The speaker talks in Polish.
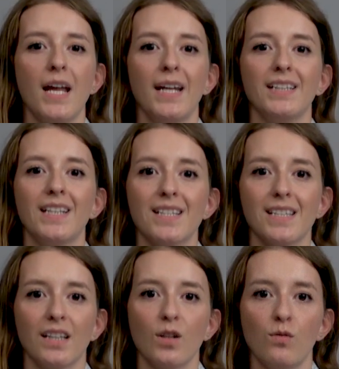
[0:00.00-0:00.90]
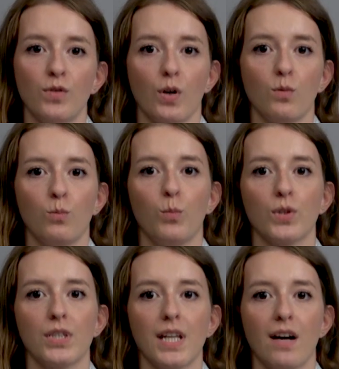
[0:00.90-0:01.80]
nie stanowią
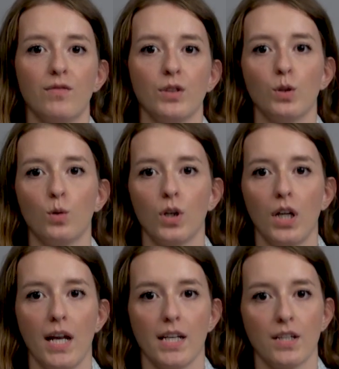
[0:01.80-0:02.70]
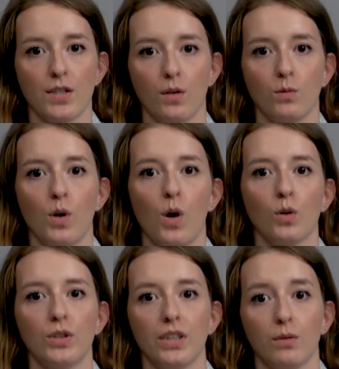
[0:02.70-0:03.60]
podstawy do uchylenia się
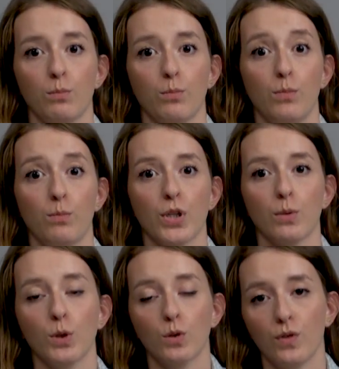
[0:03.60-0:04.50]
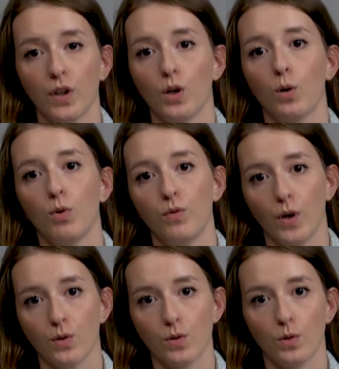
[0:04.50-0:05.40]
od przedmiotowego
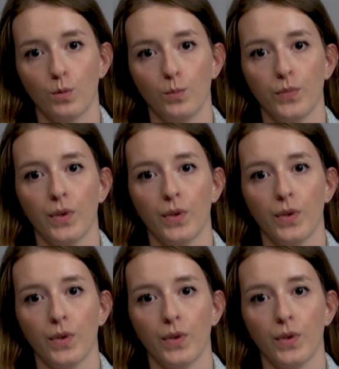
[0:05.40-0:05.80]
obowiązku.